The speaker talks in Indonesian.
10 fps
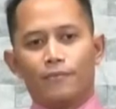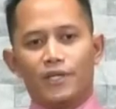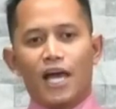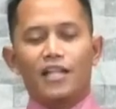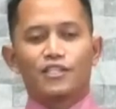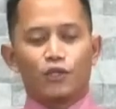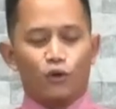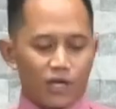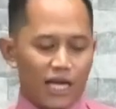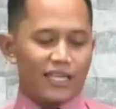Dan
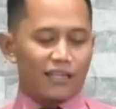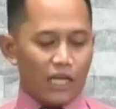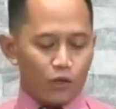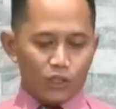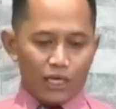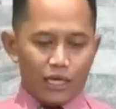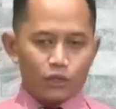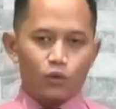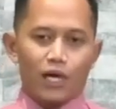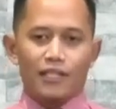seorang yang takut akan
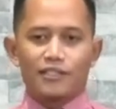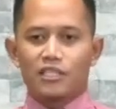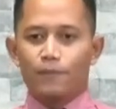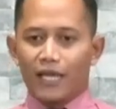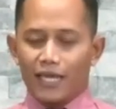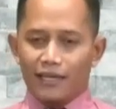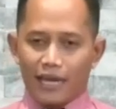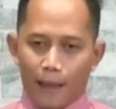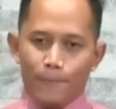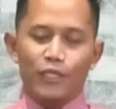Tuhan sebagai
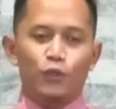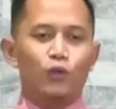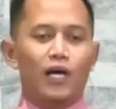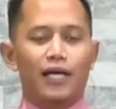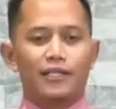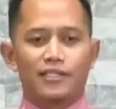nabi Tuhan,